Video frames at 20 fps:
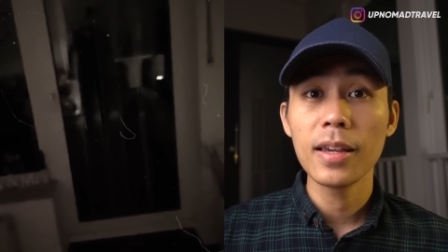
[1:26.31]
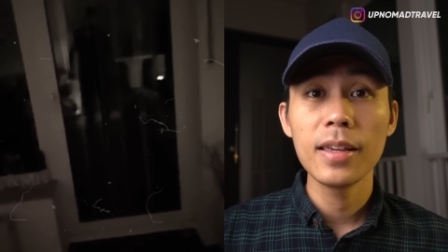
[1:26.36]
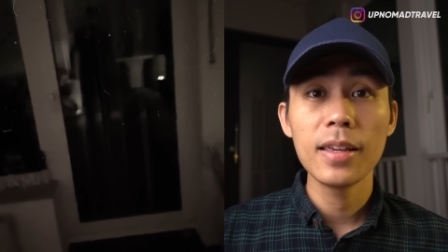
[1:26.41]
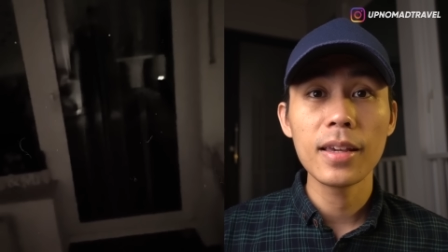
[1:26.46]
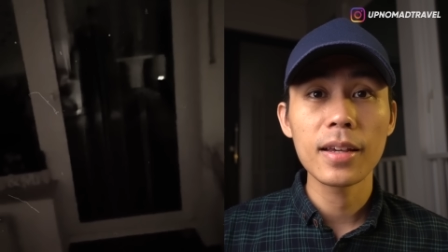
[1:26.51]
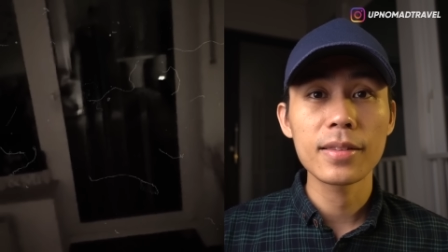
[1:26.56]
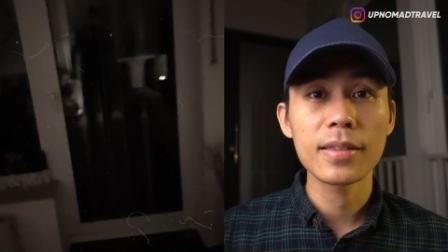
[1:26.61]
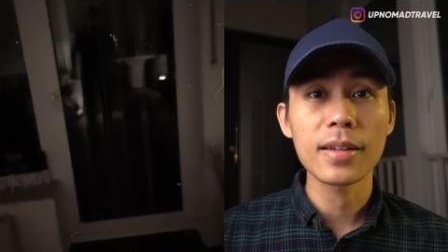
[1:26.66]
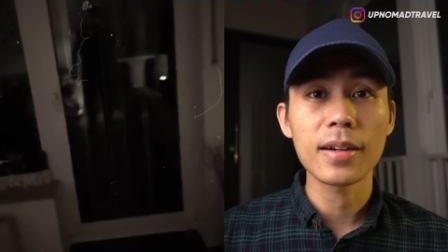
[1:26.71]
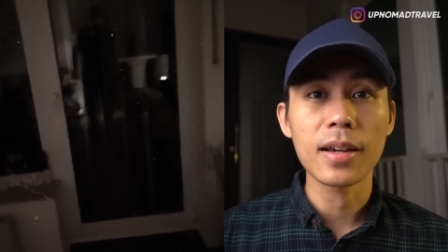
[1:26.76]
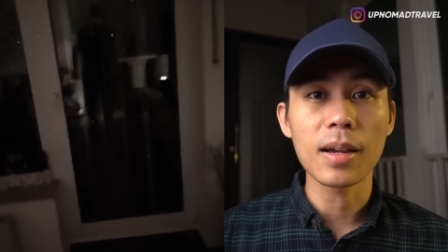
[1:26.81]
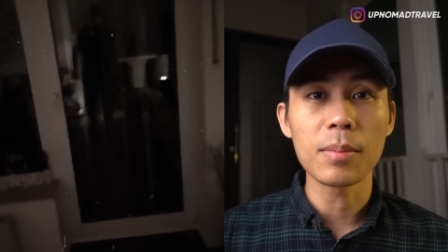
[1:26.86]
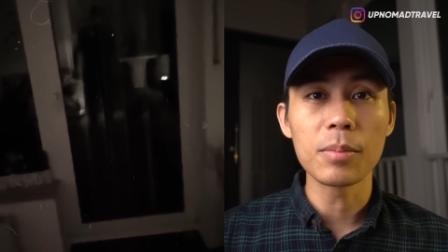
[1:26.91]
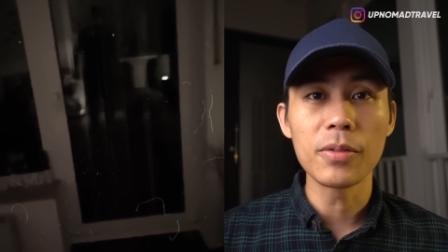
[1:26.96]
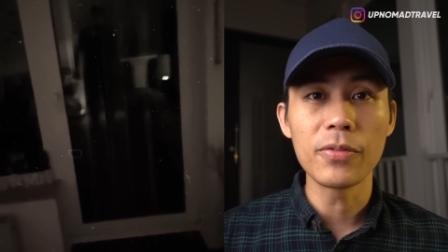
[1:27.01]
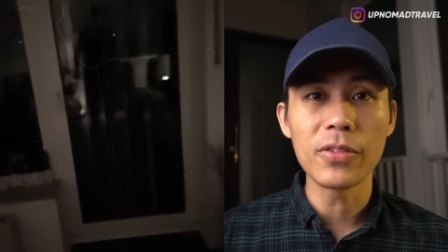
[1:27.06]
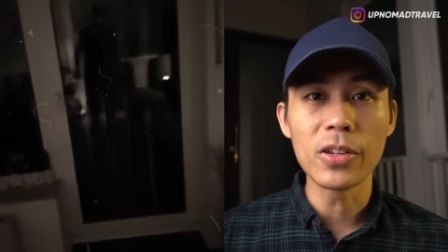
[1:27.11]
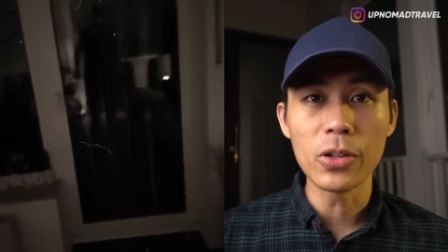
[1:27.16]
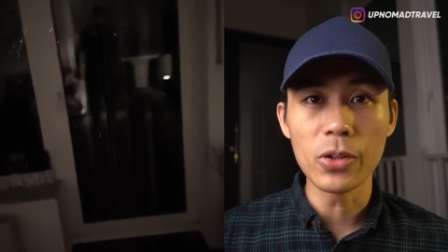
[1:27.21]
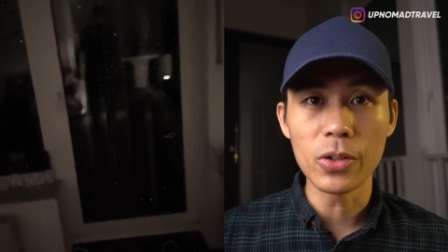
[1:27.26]
yang terekam di
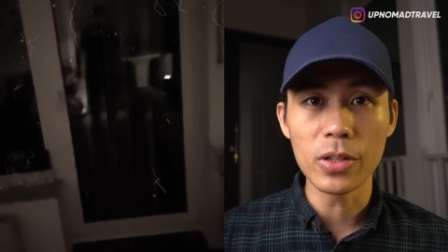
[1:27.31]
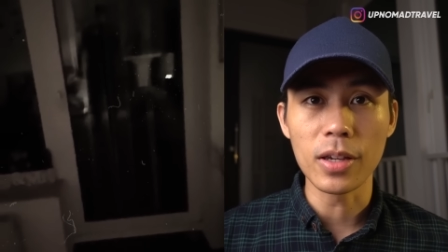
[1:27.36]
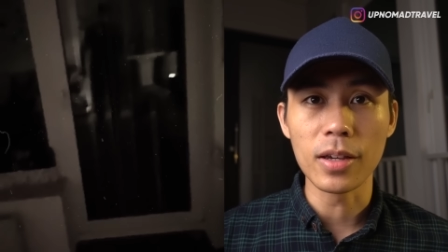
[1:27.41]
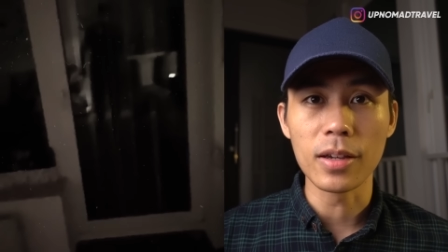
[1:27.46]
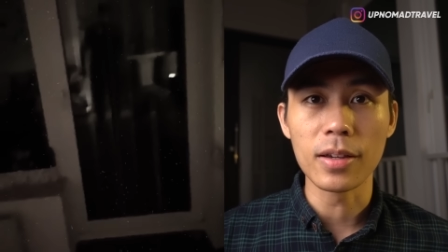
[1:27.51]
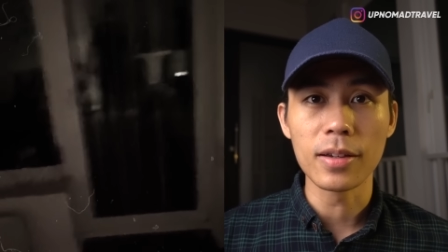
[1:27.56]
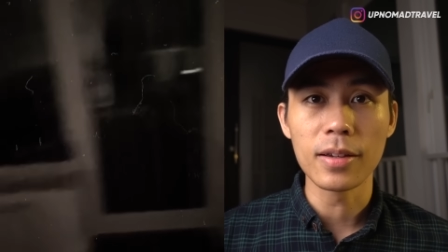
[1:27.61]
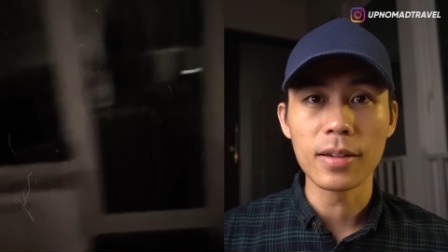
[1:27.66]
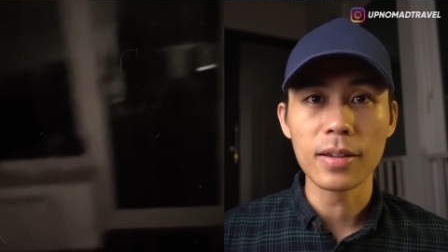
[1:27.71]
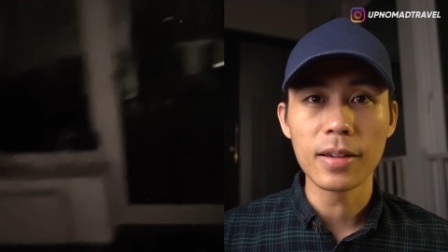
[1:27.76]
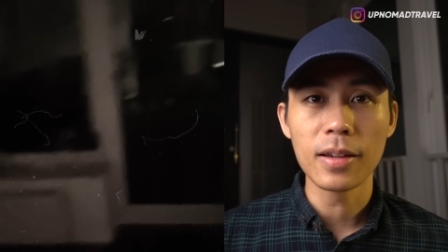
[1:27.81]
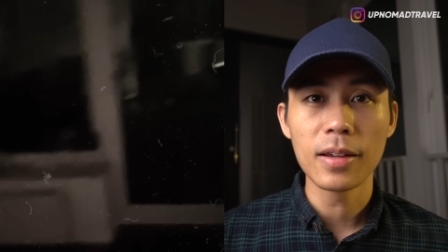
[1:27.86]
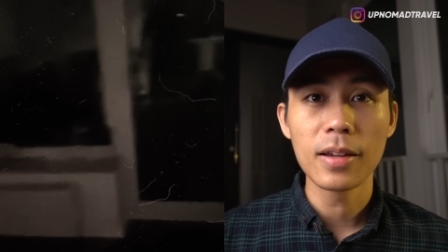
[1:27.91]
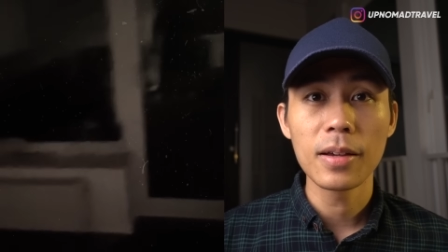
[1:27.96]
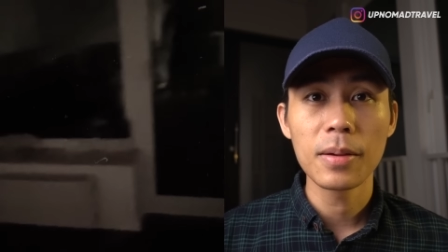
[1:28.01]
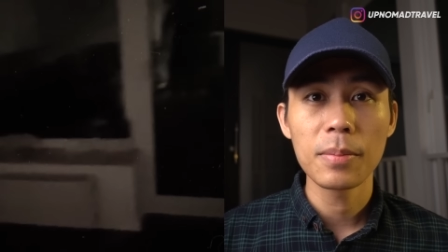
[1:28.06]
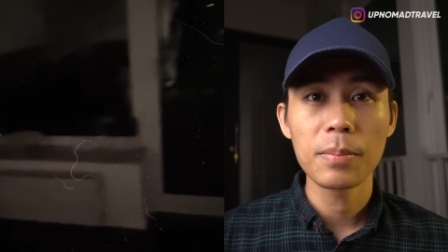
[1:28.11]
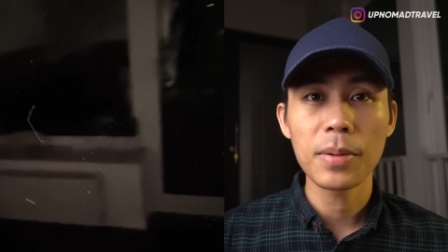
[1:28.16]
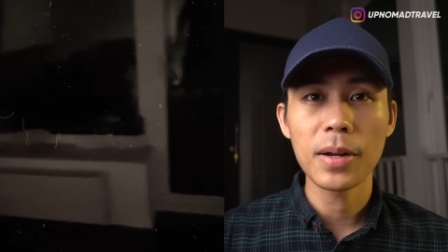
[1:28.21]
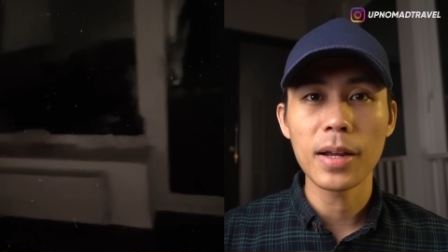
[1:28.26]
videonya.
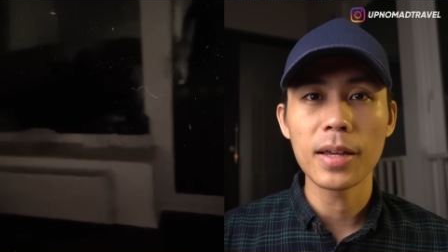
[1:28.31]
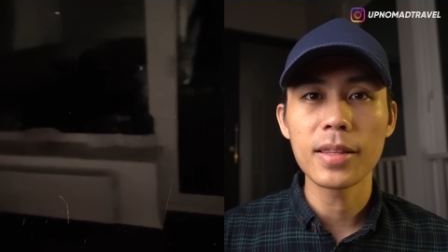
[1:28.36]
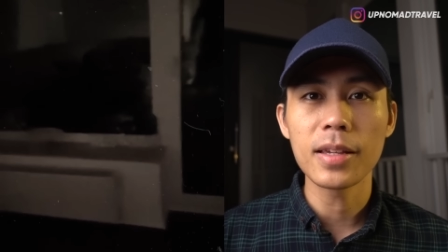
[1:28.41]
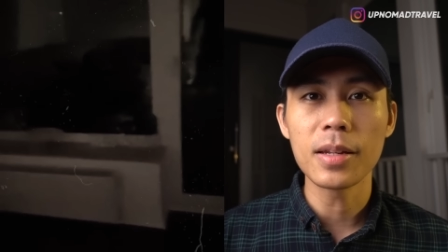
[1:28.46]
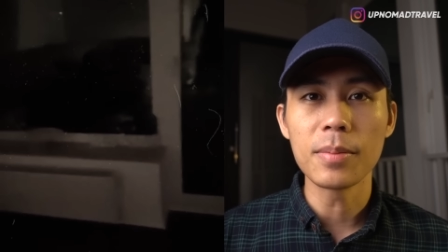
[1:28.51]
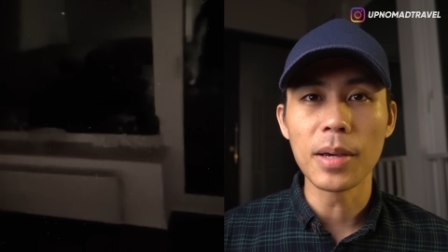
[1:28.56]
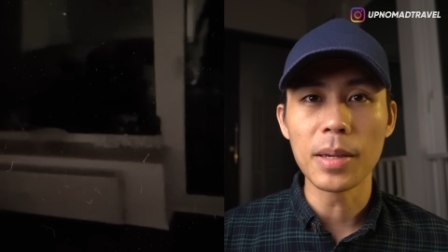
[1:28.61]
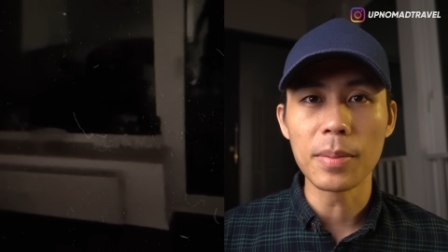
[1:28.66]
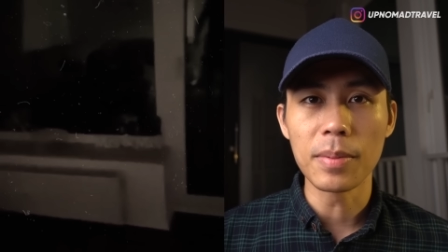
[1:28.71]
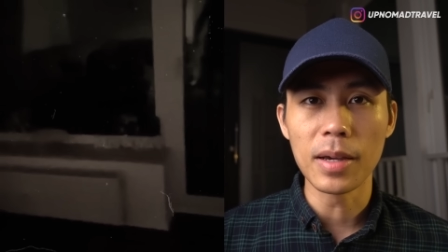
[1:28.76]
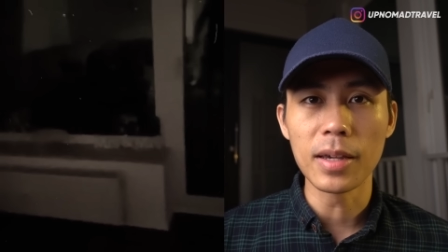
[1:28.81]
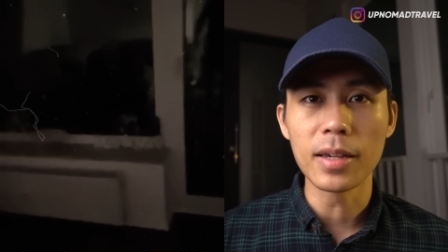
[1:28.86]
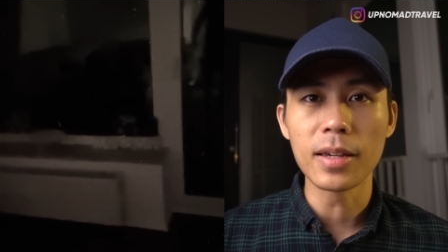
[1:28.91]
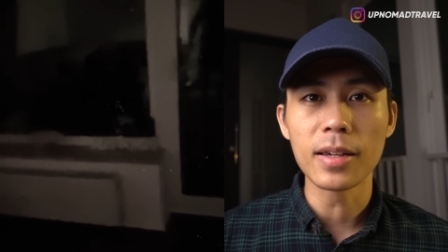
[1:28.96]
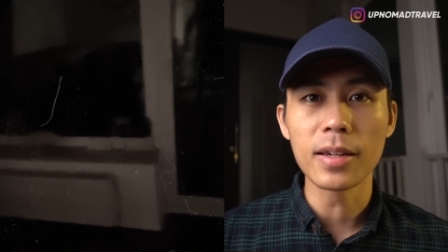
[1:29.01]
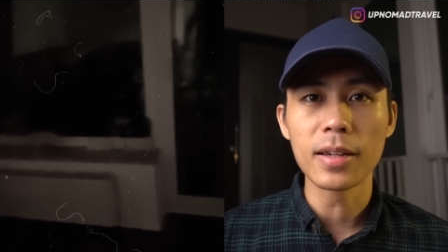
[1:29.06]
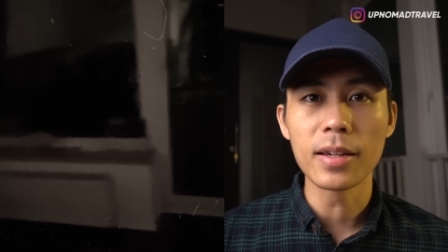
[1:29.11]
Perhatiin baik-baik.